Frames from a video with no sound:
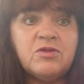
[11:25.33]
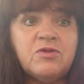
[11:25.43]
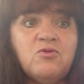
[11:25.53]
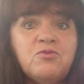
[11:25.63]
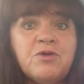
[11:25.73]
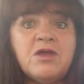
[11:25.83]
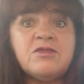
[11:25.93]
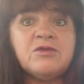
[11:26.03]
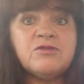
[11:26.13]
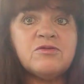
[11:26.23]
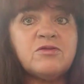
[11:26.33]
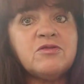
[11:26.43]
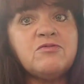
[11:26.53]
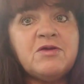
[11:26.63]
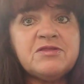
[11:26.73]
И у брата
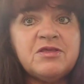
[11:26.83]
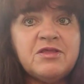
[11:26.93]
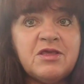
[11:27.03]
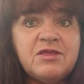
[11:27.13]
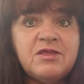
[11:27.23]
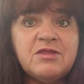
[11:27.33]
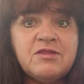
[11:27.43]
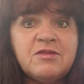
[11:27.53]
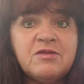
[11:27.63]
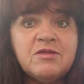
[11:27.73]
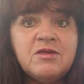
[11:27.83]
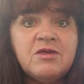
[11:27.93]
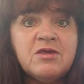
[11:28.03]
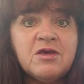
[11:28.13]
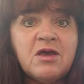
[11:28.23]
два сына есть.
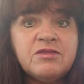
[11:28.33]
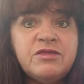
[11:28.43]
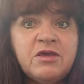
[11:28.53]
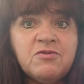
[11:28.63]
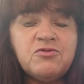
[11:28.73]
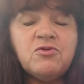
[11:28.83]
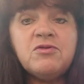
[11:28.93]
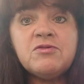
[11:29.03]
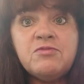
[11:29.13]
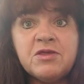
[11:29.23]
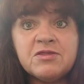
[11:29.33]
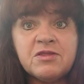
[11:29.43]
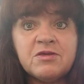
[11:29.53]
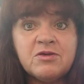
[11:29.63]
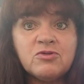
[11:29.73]
А тех все
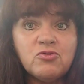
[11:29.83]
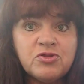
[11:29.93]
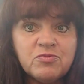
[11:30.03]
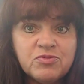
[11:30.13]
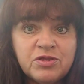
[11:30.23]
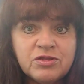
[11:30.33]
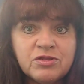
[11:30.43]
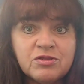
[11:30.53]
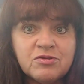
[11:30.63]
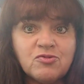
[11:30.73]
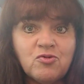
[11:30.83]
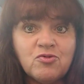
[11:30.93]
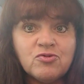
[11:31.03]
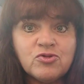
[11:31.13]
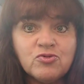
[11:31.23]
известно, кто чем дышит,
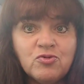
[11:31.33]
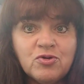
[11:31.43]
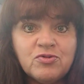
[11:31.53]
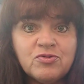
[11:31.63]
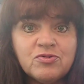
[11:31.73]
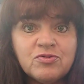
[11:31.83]
кто что.